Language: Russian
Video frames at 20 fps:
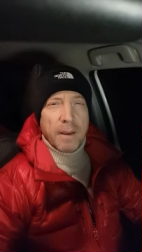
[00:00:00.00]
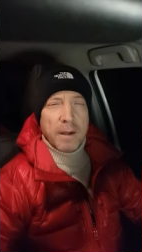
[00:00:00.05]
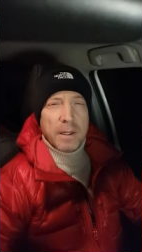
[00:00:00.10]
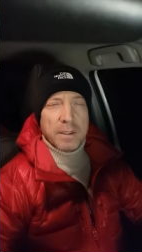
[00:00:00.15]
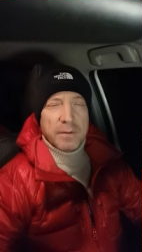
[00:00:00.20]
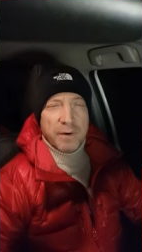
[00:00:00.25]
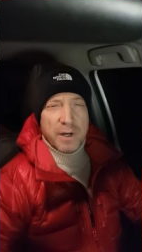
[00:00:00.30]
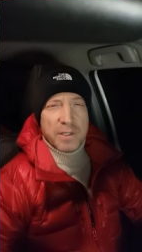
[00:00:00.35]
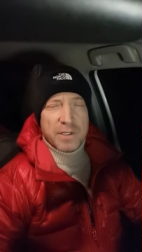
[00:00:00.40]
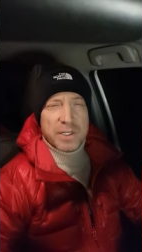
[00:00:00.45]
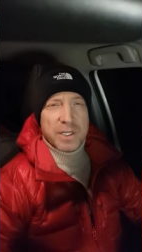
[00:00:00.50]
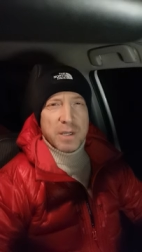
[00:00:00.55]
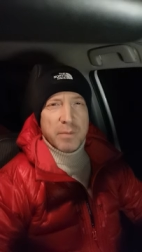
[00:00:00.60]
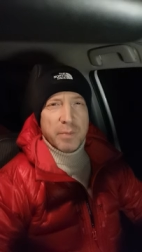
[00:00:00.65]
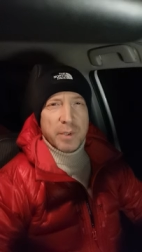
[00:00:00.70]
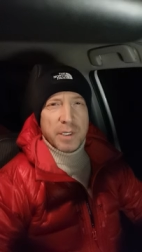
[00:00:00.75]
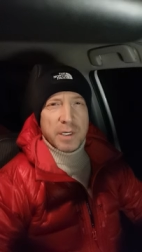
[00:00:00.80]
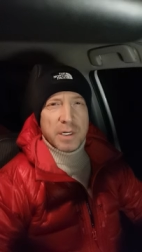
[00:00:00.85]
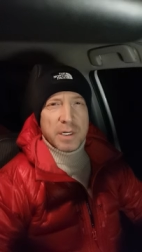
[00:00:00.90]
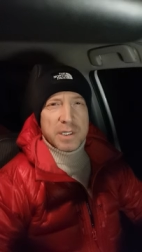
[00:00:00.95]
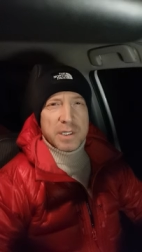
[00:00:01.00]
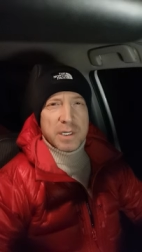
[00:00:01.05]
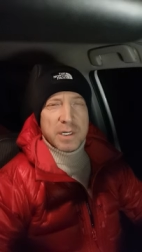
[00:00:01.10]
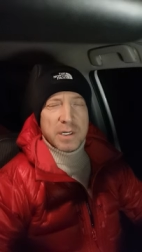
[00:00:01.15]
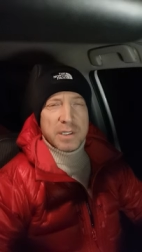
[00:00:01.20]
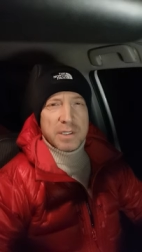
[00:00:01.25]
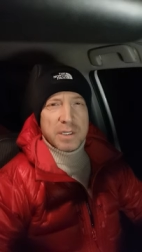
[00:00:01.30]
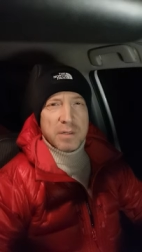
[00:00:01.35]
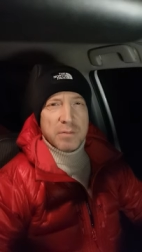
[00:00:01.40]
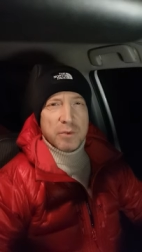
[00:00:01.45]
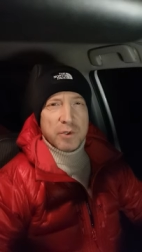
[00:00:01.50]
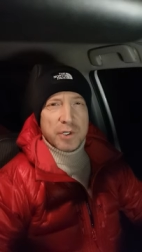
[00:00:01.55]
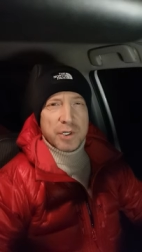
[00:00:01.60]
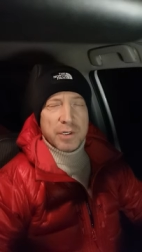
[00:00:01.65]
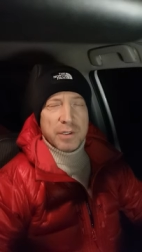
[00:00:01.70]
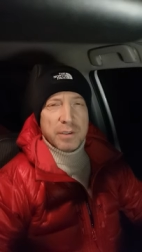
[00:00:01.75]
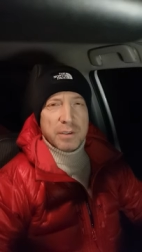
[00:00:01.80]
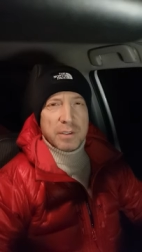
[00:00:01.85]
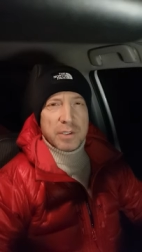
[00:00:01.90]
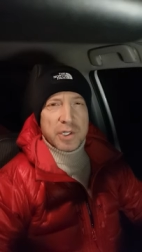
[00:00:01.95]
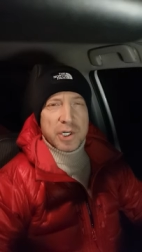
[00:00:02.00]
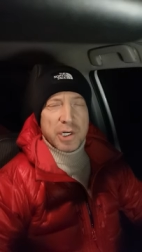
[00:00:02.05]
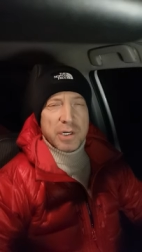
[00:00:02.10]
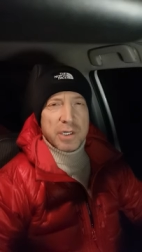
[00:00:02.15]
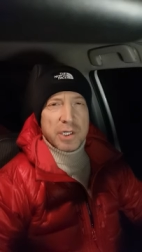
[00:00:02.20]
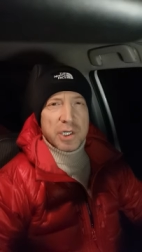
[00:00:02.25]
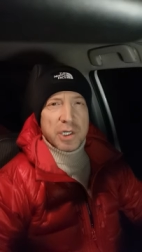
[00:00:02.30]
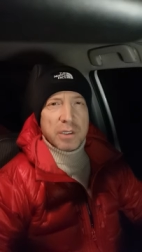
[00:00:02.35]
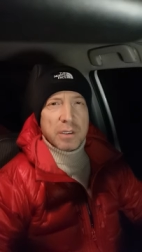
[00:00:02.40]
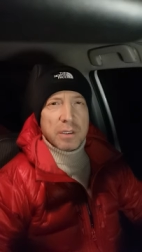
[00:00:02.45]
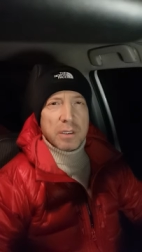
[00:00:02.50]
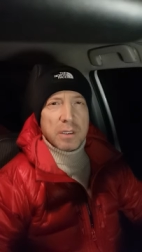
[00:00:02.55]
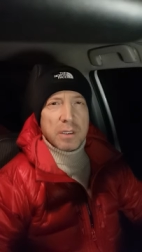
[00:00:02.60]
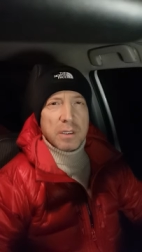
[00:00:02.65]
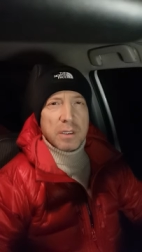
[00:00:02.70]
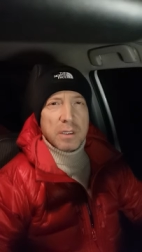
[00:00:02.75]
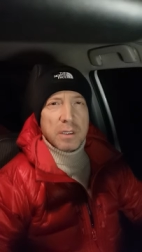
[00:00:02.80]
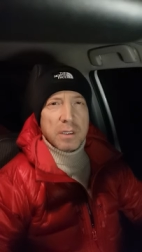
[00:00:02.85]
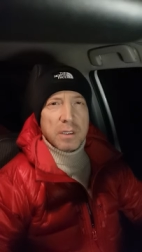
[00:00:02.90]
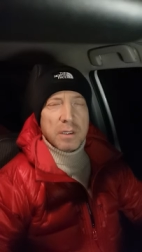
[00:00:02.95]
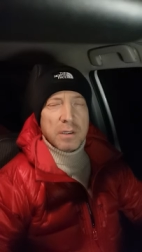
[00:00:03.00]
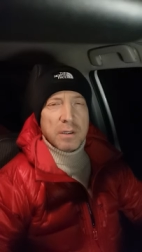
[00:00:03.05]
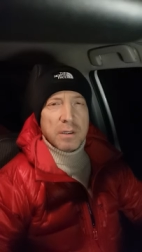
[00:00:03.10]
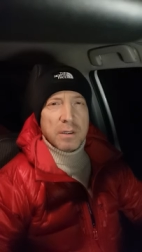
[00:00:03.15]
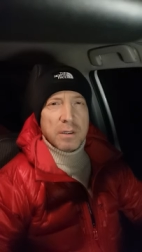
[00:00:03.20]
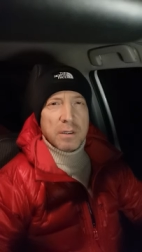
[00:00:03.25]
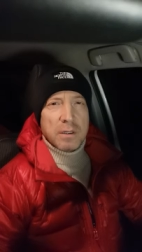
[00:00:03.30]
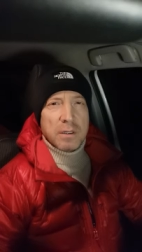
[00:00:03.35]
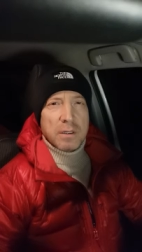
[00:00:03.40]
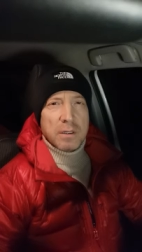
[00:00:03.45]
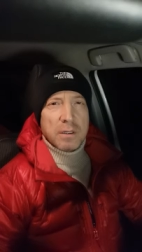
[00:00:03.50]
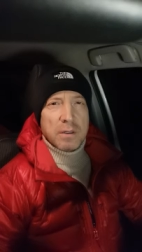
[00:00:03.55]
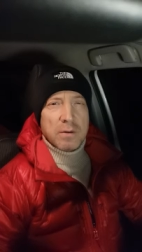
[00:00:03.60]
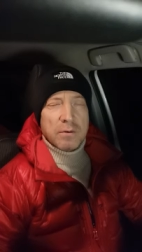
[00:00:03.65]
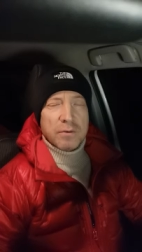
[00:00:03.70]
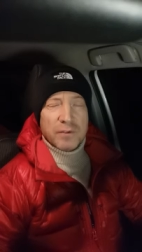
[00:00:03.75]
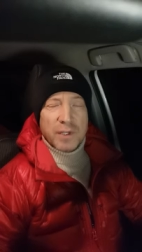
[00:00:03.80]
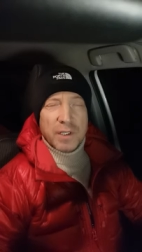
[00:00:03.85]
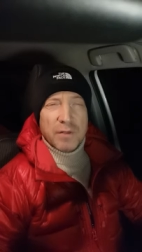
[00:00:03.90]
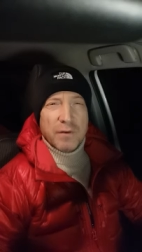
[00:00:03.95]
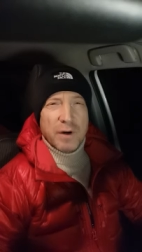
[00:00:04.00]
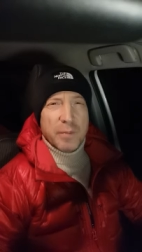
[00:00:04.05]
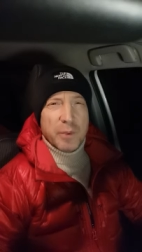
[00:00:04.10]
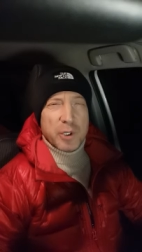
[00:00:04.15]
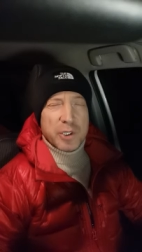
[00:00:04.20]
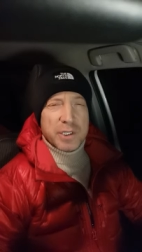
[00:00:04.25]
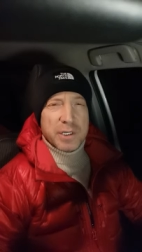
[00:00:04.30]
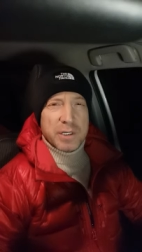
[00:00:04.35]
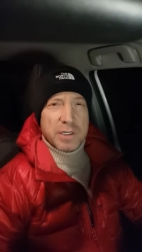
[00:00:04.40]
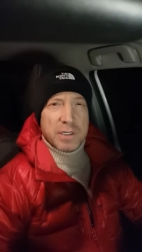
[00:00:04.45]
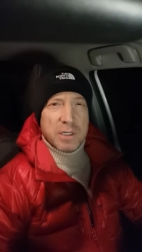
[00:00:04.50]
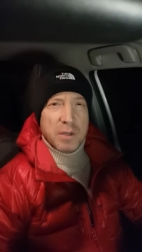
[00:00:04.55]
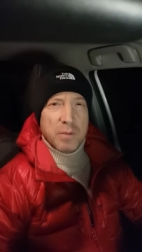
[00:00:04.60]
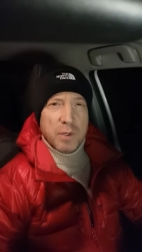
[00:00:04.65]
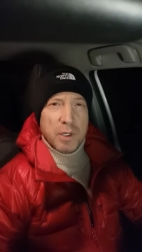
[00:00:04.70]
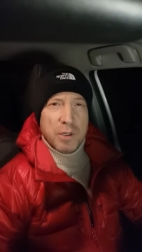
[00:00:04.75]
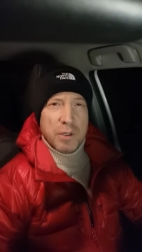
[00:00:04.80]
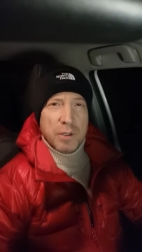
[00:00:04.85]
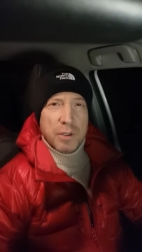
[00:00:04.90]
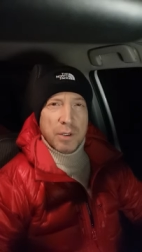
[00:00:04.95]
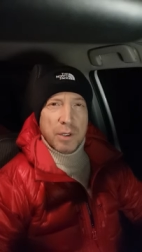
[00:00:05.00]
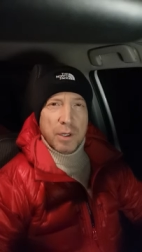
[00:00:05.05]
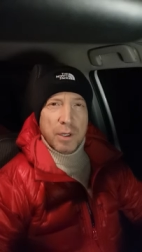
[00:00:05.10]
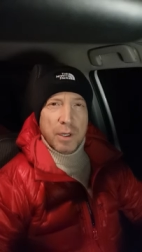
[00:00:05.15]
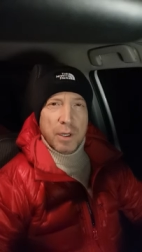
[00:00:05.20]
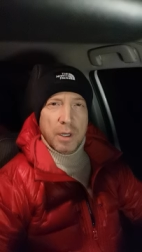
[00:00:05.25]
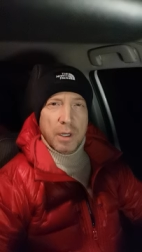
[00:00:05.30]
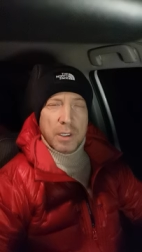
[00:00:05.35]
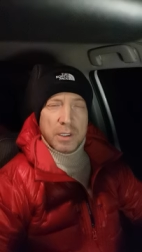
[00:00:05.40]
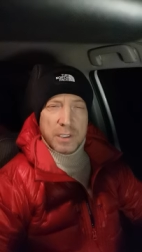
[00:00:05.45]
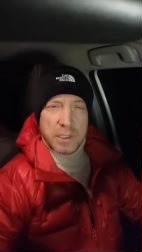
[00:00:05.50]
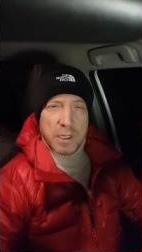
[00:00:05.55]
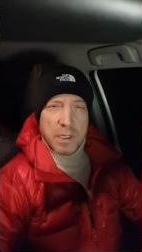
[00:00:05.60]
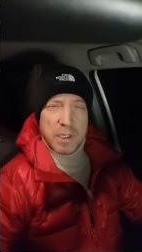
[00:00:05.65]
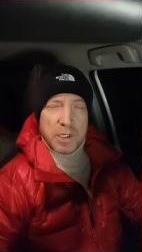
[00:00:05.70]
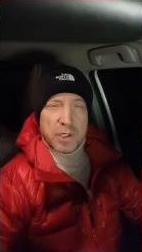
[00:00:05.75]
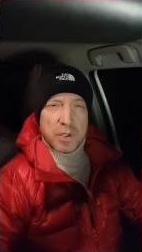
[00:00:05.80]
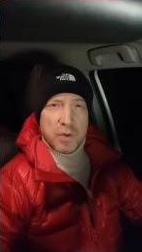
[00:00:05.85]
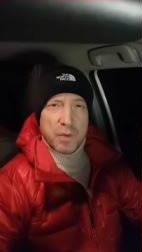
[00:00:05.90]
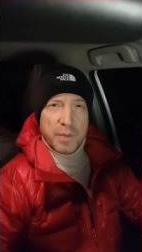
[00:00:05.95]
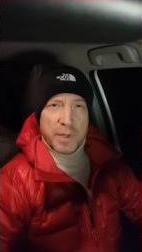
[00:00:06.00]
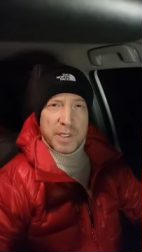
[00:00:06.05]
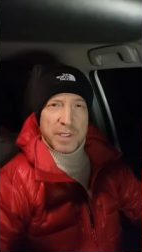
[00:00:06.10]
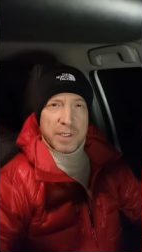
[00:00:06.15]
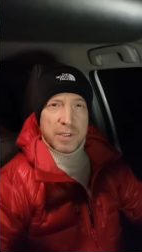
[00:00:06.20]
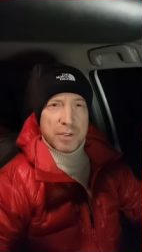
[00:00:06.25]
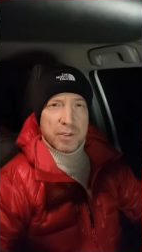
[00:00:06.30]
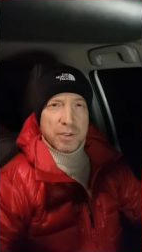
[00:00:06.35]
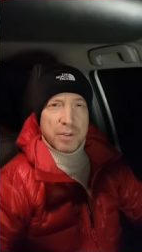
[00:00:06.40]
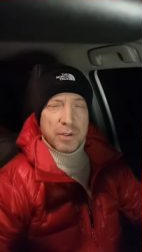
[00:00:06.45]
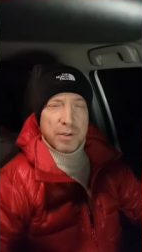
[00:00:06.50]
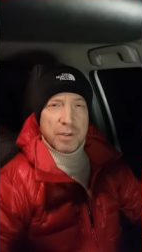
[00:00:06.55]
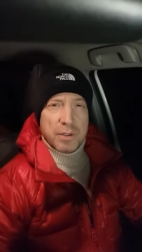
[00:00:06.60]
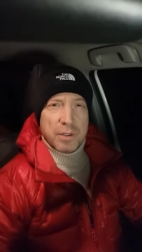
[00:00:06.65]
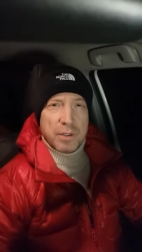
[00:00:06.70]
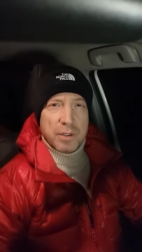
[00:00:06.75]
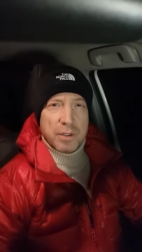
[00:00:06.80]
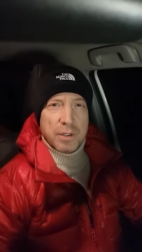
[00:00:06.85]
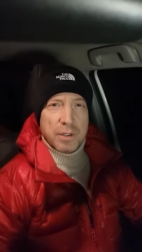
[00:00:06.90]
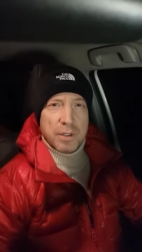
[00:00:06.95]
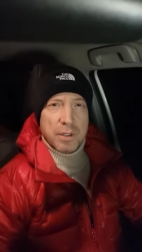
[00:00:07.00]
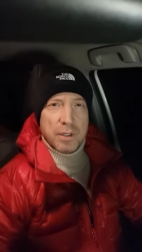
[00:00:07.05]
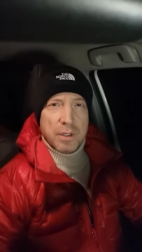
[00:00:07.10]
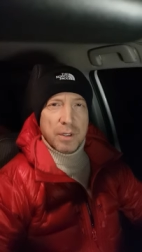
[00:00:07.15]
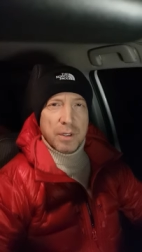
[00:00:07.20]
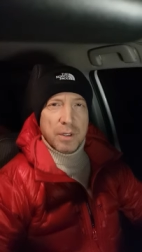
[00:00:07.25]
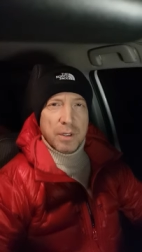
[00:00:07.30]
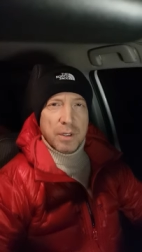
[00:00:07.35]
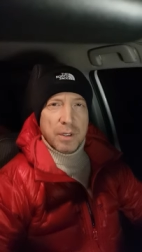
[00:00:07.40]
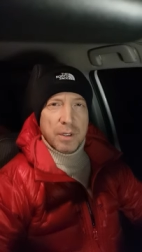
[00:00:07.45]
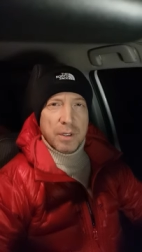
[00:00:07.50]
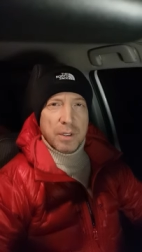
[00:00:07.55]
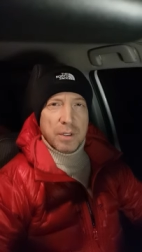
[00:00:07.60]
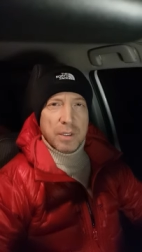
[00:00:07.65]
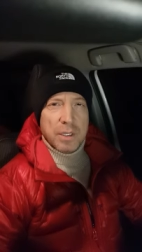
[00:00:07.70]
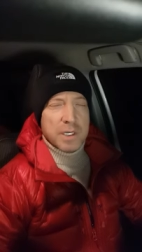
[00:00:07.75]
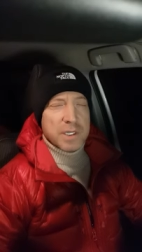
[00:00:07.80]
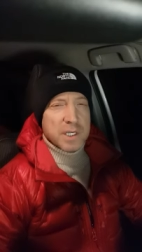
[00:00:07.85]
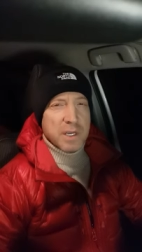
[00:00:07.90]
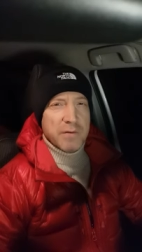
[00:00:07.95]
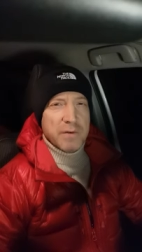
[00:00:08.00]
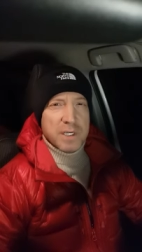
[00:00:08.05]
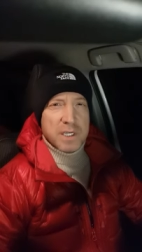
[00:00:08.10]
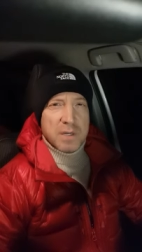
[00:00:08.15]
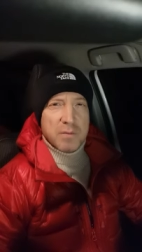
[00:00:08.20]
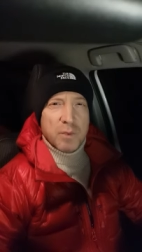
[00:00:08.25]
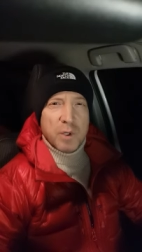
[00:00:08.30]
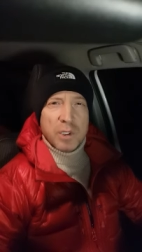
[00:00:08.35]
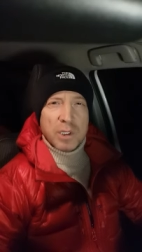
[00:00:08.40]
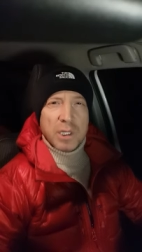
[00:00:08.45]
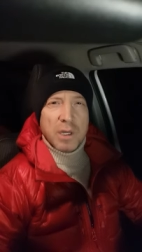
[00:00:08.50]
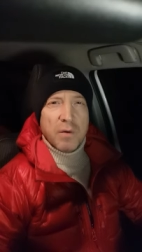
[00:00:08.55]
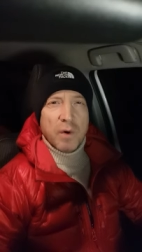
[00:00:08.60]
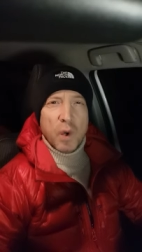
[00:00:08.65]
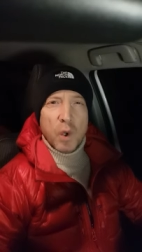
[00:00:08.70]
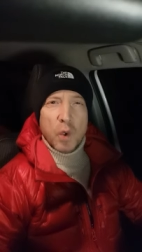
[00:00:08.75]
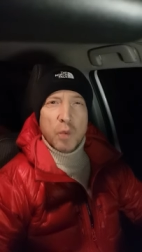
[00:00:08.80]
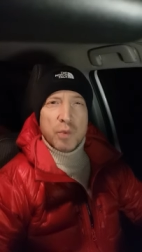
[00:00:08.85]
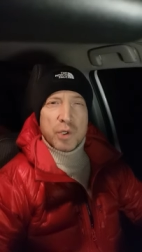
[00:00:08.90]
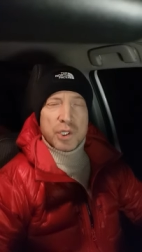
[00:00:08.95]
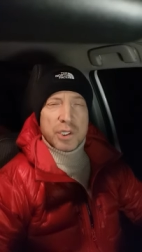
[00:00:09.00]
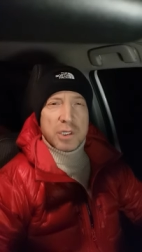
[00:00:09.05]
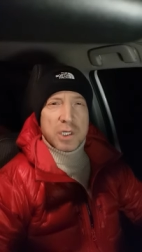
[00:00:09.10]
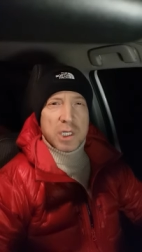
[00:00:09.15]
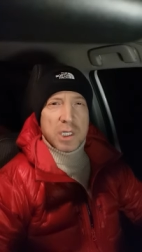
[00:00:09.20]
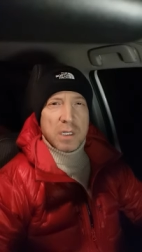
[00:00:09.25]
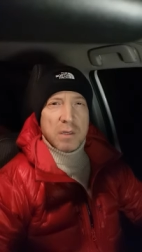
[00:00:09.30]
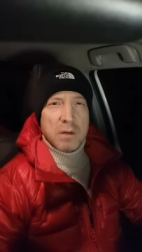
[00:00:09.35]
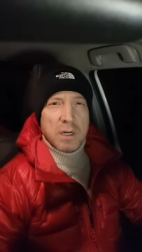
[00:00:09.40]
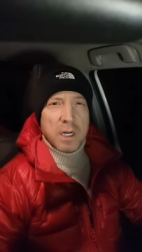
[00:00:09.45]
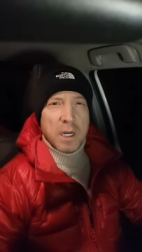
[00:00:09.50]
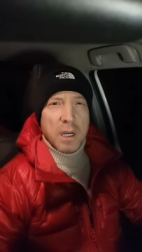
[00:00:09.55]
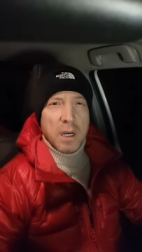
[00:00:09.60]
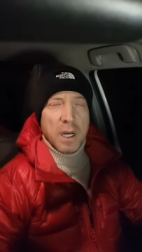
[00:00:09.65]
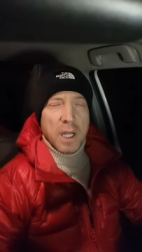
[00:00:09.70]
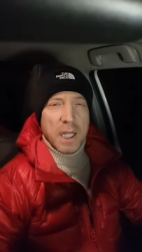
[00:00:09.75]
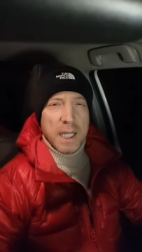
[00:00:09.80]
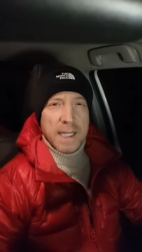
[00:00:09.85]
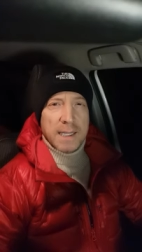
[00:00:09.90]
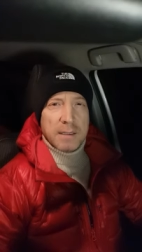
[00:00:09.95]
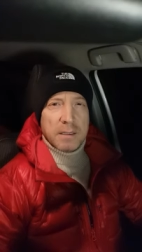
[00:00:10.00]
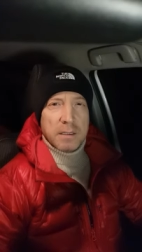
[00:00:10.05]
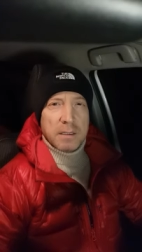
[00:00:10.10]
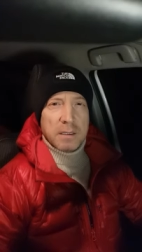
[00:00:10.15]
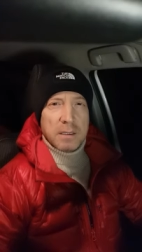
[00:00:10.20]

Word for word: Это в равной степени касается и мужчин, и женщин. В данном вопросе я занимаю категоричную позицию. Независимо от того, любишь ты человека или нет,